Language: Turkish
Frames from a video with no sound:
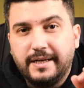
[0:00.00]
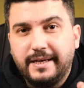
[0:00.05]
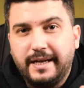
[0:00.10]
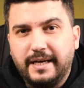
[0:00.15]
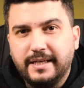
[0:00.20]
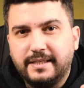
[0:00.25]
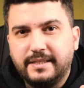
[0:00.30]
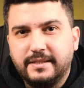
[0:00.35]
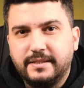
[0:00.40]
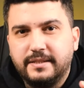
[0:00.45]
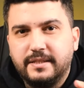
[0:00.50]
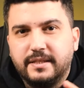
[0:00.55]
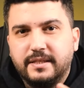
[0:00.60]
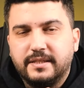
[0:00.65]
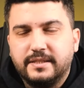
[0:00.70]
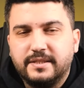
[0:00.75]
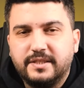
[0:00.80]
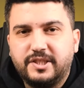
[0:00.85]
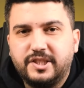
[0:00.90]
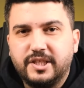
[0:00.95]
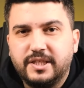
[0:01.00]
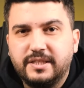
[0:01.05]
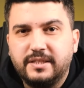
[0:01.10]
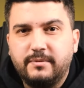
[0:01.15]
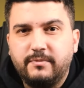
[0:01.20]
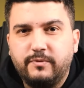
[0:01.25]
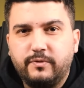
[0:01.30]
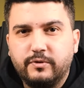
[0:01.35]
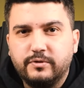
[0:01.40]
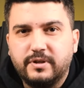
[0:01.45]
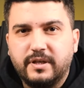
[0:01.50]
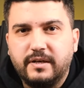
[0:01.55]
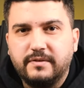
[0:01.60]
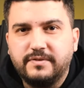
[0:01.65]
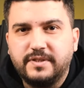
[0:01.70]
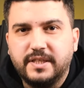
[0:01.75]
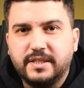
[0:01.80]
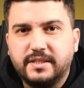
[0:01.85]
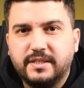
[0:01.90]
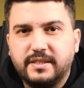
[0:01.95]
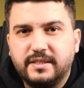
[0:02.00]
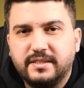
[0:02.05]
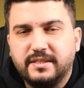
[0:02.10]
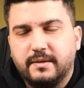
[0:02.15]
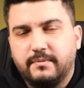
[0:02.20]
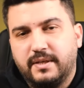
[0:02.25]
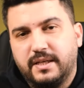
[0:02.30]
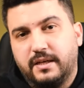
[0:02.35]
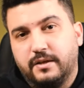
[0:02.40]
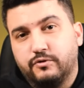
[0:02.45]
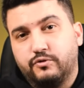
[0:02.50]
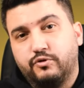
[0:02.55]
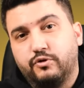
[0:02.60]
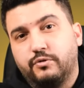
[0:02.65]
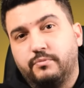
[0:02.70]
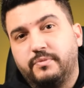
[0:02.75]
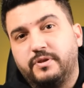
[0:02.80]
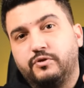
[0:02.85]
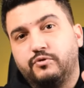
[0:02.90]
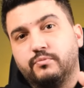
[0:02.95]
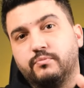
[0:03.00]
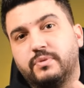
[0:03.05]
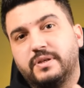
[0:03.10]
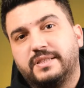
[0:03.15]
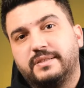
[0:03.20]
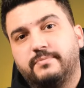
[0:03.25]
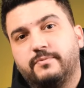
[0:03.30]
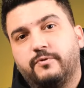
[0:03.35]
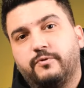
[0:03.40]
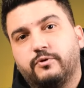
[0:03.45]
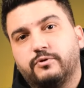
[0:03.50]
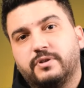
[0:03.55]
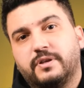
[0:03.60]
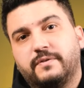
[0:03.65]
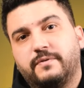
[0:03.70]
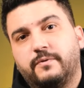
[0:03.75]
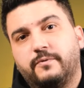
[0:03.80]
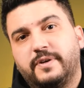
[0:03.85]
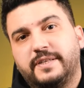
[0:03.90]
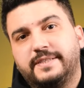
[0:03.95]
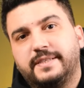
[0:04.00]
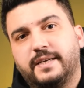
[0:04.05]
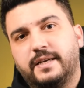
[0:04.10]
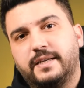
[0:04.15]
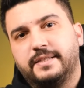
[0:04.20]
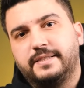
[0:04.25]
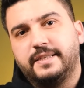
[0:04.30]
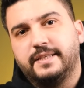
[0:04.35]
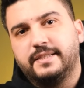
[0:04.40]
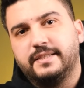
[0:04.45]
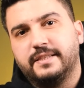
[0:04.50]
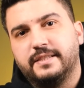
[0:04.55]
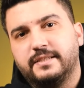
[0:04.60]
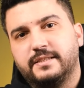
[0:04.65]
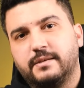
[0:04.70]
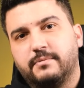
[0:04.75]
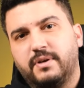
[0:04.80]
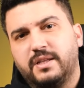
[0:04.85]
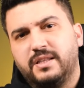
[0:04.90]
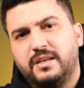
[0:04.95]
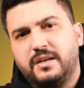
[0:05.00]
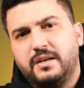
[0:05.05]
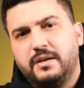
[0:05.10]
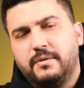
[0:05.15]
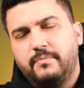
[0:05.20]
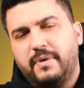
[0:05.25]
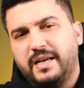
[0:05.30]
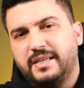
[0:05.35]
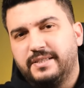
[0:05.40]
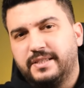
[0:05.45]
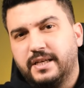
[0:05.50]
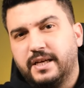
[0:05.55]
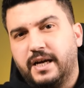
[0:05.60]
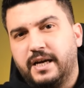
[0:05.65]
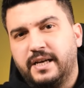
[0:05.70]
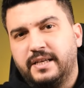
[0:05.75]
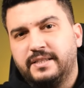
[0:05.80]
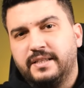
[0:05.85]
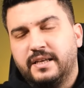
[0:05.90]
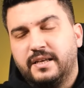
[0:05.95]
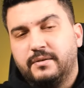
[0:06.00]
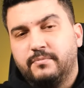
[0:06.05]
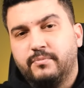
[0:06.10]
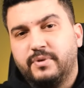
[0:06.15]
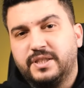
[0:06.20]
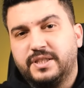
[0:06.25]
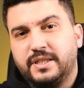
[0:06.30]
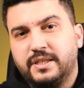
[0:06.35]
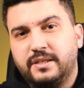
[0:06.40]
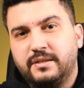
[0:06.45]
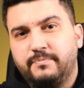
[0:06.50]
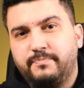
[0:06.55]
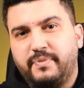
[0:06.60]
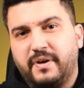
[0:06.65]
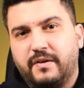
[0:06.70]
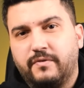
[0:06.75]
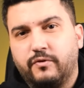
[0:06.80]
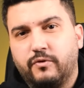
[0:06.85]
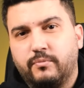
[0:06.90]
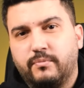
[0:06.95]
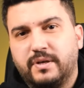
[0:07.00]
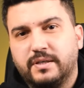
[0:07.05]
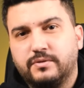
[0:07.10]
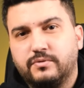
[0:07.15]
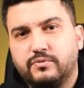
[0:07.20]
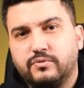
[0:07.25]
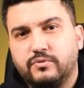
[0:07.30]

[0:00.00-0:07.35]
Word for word: Lakin Dışarıda bir fotoğraf çektiğiniz zaman atıyorum bir gün batımı fotoğrafı vesaire çektiğiniz zaman bence gayet başarılı bir performans